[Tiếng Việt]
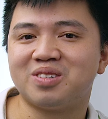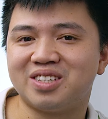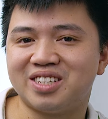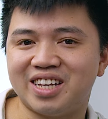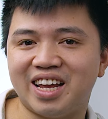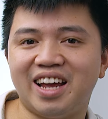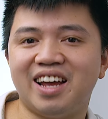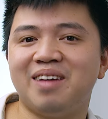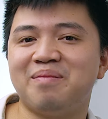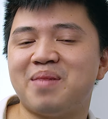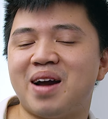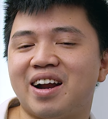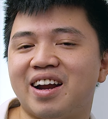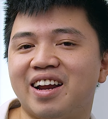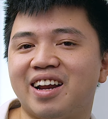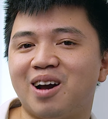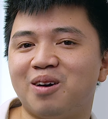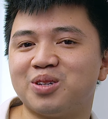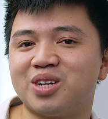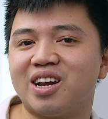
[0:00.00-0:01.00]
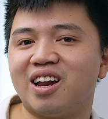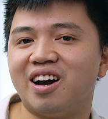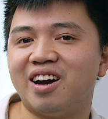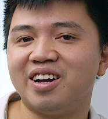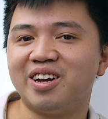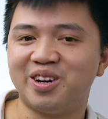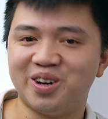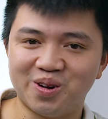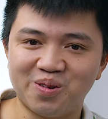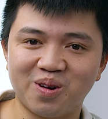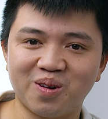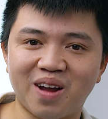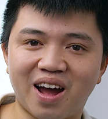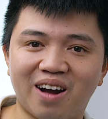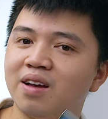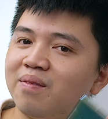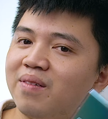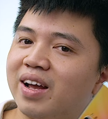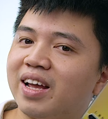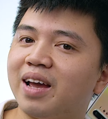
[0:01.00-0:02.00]
sẽ mang đến câu trả lời, đúng không nào?
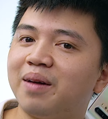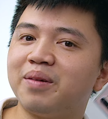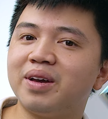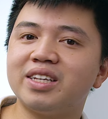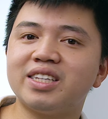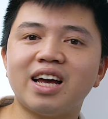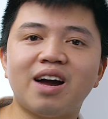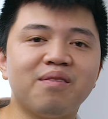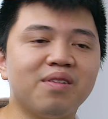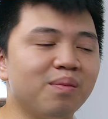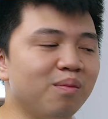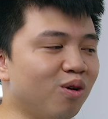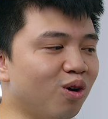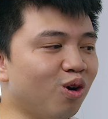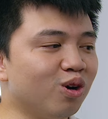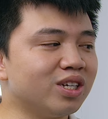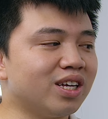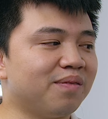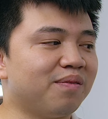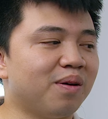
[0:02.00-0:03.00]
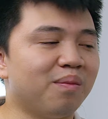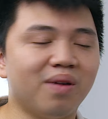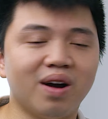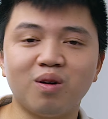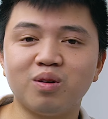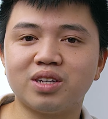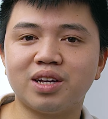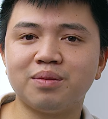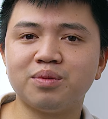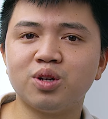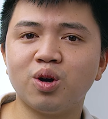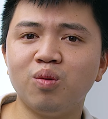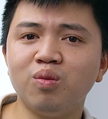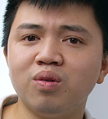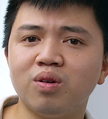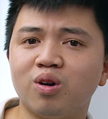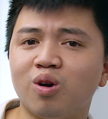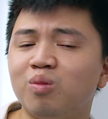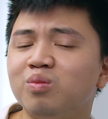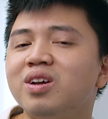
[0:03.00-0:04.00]
Và anh em nghĩ sao về bộ đôi sản phẩm mới của Samsung
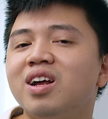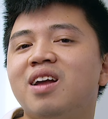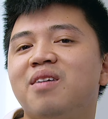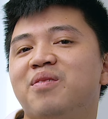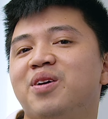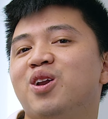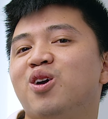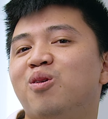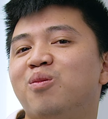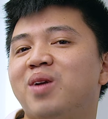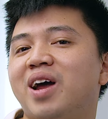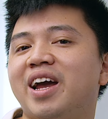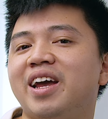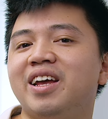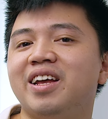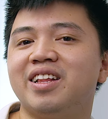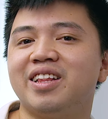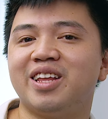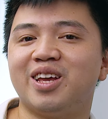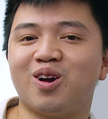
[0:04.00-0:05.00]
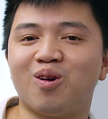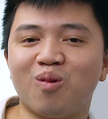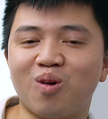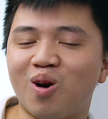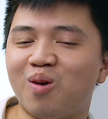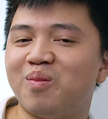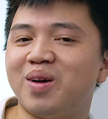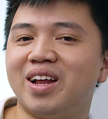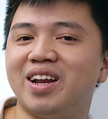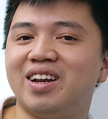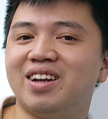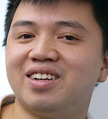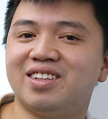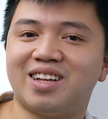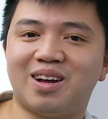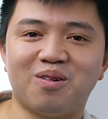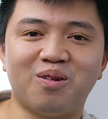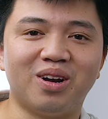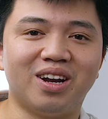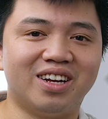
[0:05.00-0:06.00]
cũng như là video hôm nay thì cùng comment
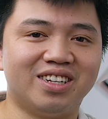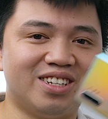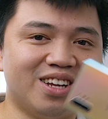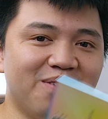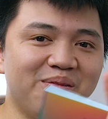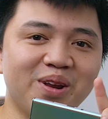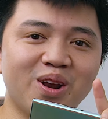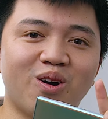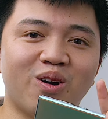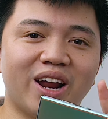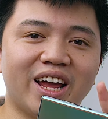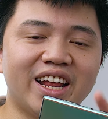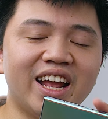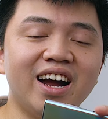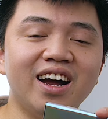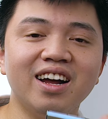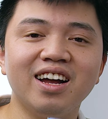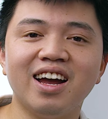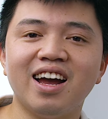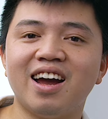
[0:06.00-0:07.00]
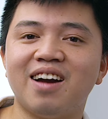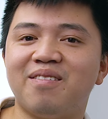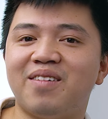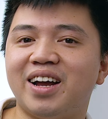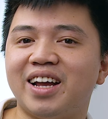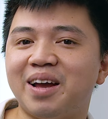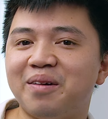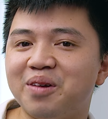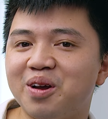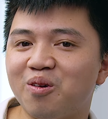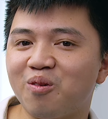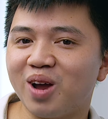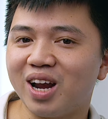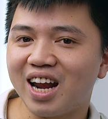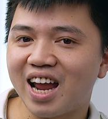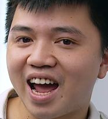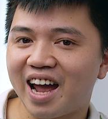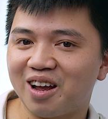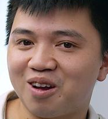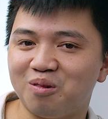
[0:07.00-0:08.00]
thảo luận ở dưới video này nhé. Và anh em đừng quên
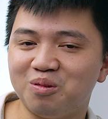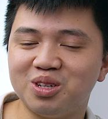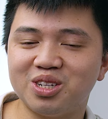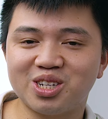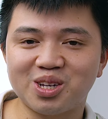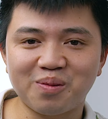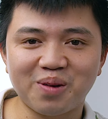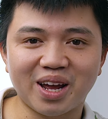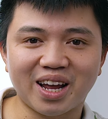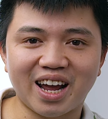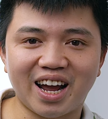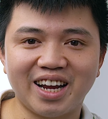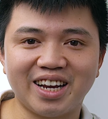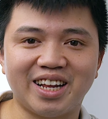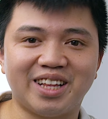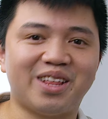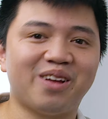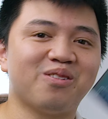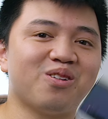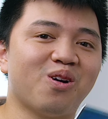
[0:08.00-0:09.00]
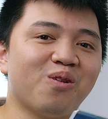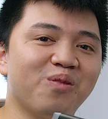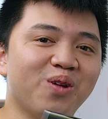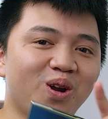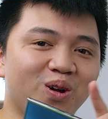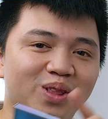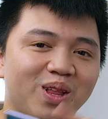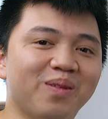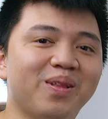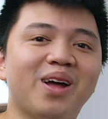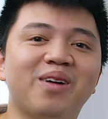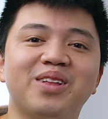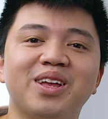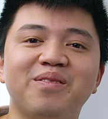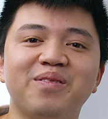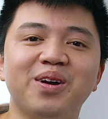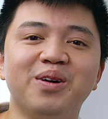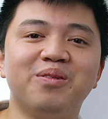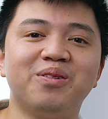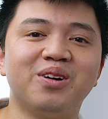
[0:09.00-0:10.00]
like cũng như subscribe kênh để theo dõi video tiếp theo
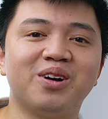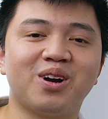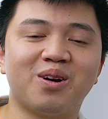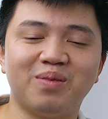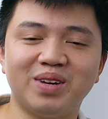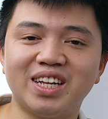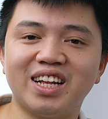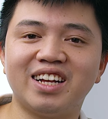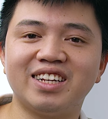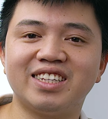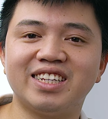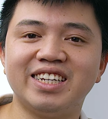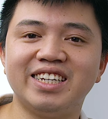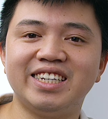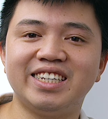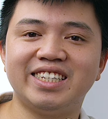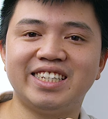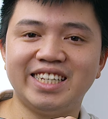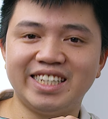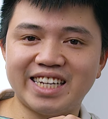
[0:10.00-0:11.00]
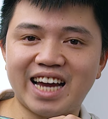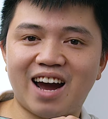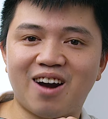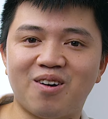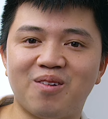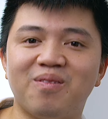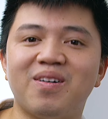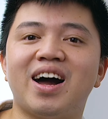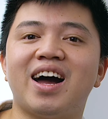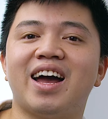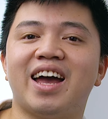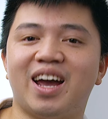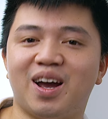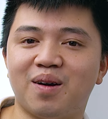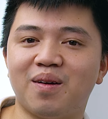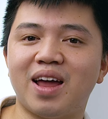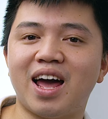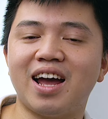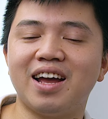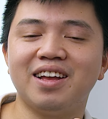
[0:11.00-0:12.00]
ThinkView. Còn bây giờ thì xin chào và hẹn
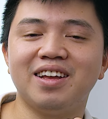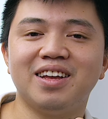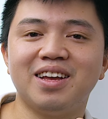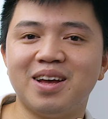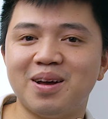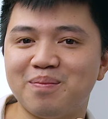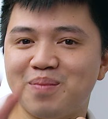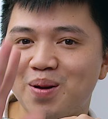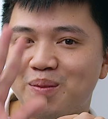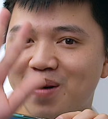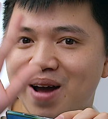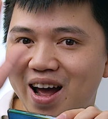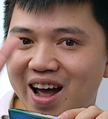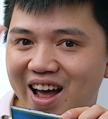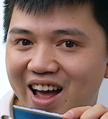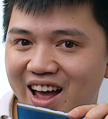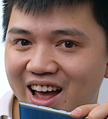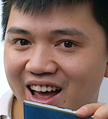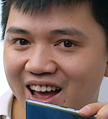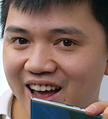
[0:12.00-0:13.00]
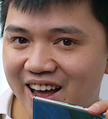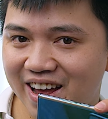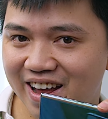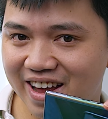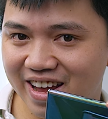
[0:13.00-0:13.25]
gặp lại. Bye bye.